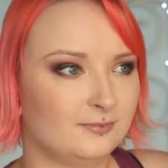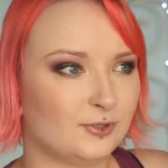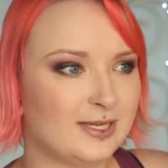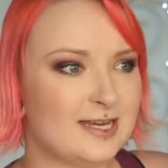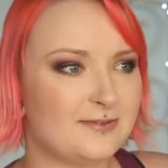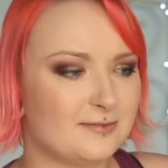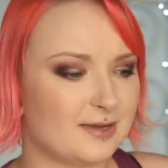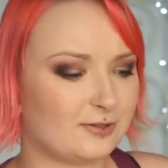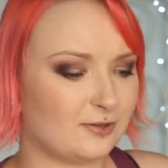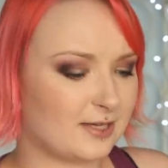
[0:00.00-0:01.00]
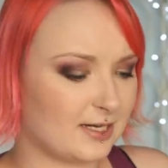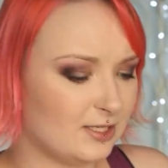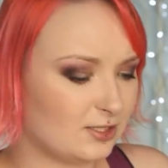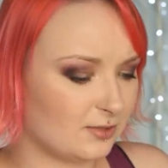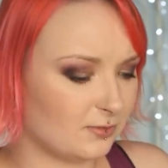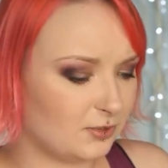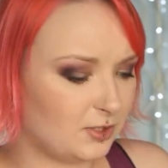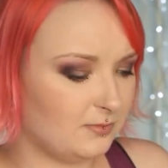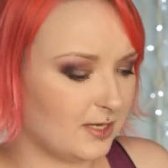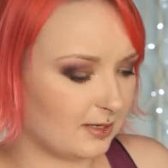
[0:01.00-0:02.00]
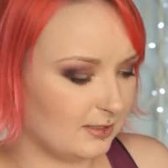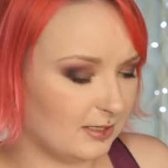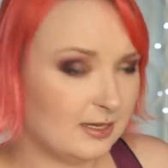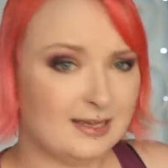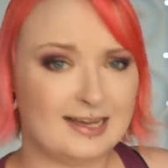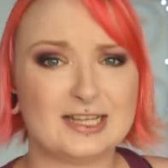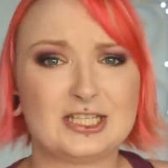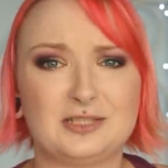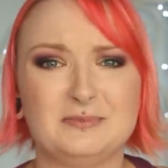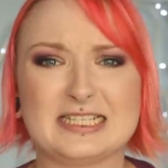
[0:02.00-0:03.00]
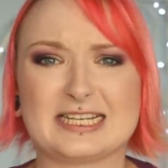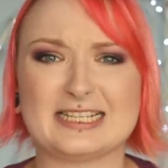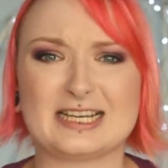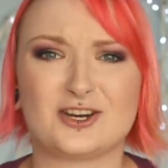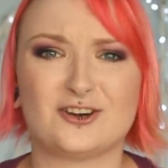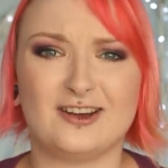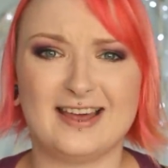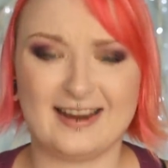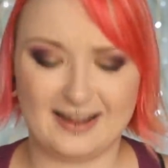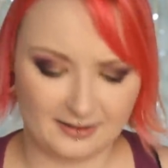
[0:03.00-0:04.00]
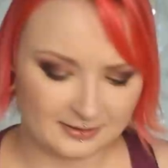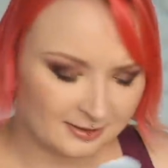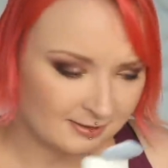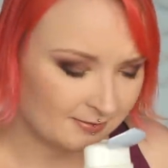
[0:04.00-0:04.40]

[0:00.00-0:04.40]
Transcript: No ja nie wiem jak to określić, czym on śmierdzi, ale śmierdzi jak cholera!